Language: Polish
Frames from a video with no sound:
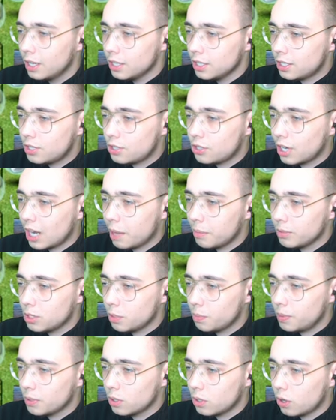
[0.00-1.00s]
I strzelamy
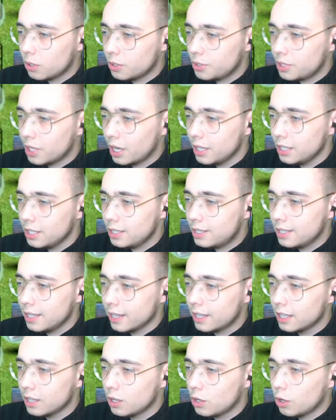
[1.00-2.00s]
sobie do gościa. I
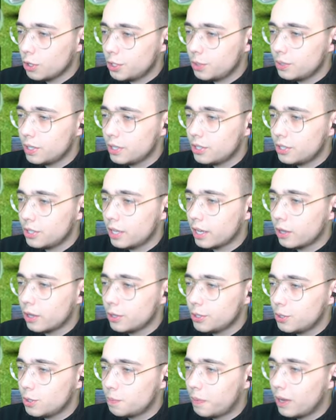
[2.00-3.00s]
cyk, gościu nie żyje,
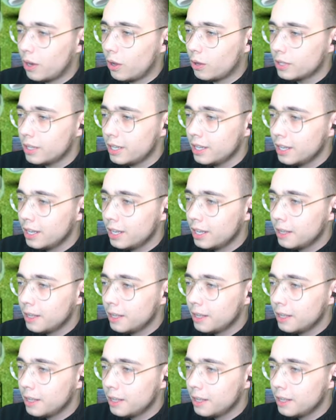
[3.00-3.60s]
gościu spalony.